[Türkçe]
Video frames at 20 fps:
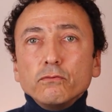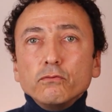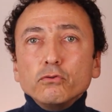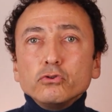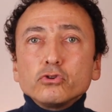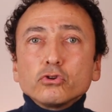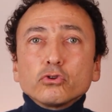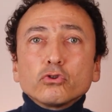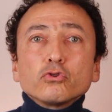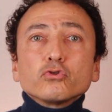
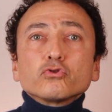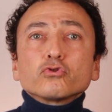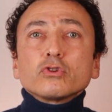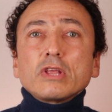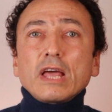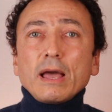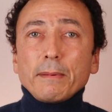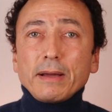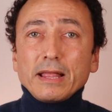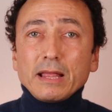vücudunuzun
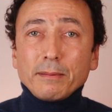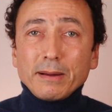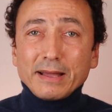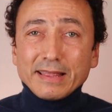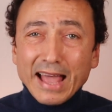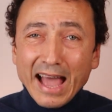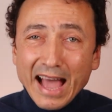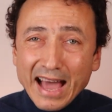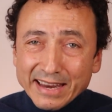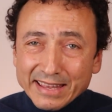hemen hemen
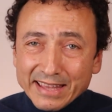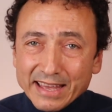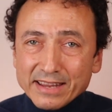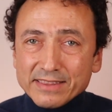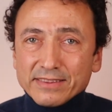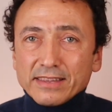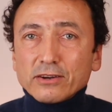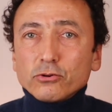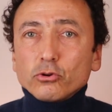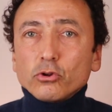her
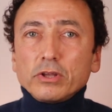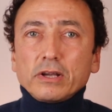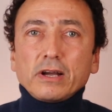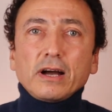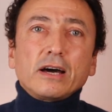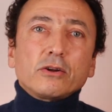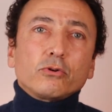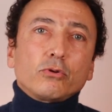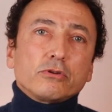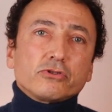yerinde kronik
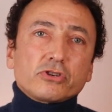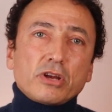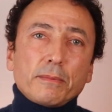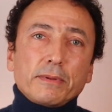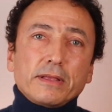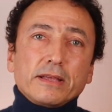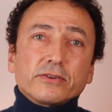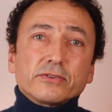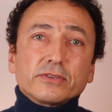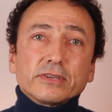ağrı
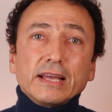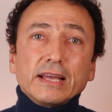oluşabilir.